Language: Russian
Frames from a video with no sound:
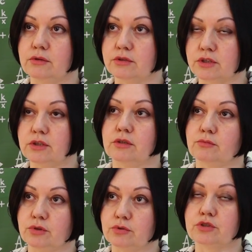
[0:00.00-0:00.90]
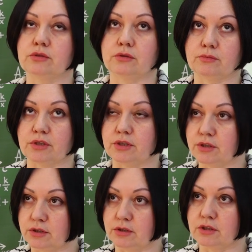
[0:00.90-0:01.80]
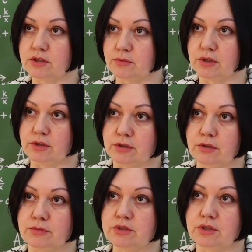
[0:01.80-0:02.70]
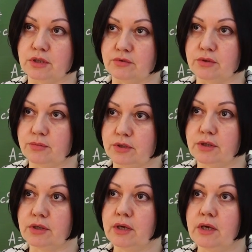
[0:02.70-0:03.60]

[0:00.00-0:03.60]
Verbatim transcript: За это мы тоже благодарны нашим коллегам из Ставрополя.